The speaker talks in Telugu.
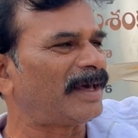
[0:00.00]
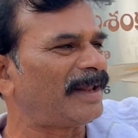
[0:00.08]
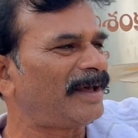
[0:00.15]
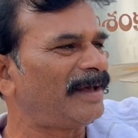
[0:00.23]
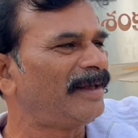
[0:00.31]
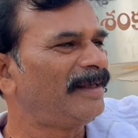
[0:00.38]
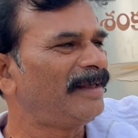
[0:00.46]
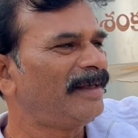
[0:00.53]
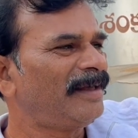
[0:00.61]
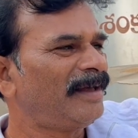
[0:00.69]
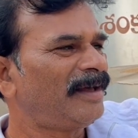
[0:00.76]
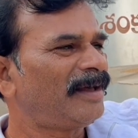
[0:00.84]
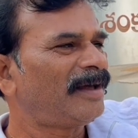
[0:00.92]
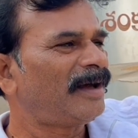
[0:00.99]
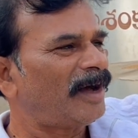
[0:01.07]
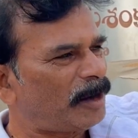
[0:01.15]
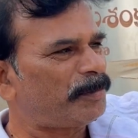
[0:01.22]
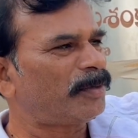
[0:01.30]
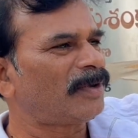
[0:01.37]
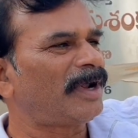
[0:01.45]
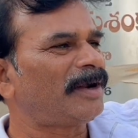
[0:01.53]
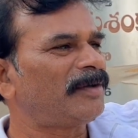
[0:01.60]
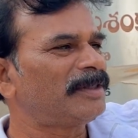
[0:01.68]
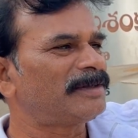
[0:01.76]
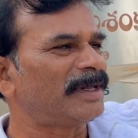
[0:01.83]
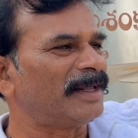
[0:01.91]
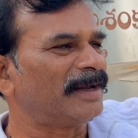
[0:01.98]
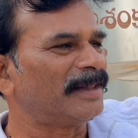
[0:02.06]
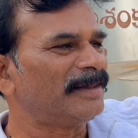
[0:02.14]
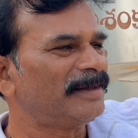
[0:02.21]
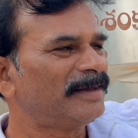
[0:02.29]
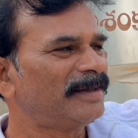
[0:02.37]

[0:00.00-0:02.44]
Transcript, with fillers: కదా అప్పుడు రాయడం జరిగినది